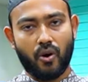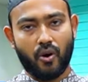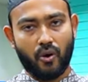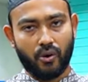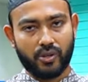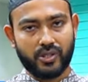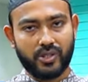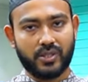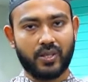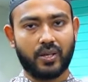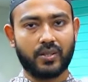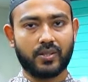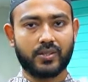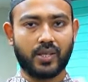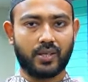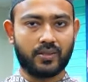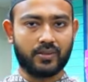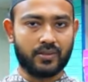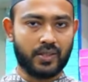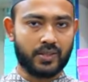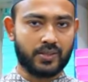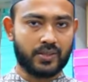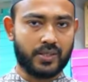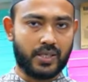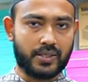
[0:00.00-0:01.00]
অরিজিনাল
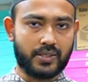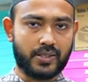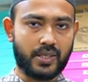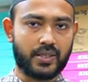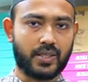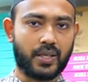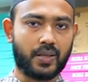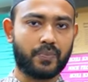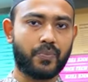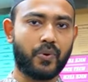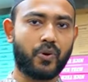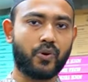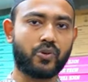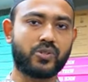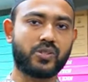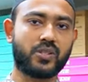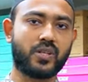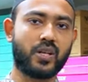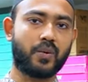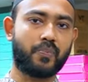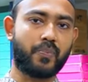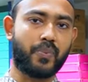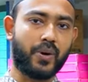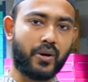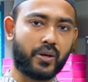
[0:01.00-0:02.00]
চার্জার চার্জার থাকবে
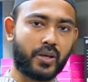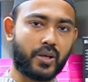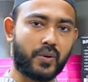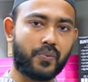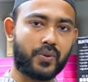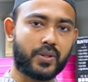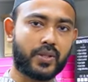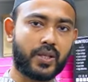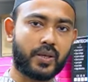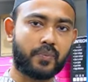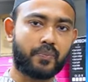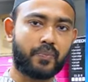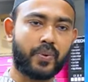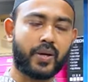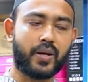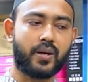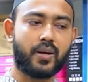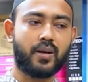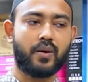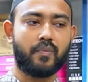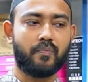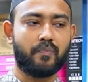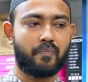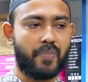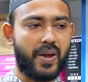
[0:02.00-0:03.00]
অরিজিনাল পাওয়ার কেবল থাকবে
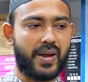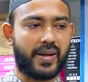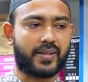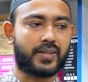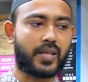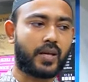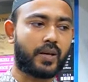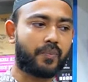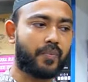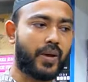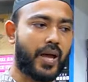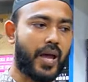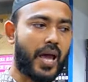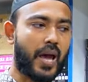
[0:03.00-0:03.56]
ব্যাগ থাকবে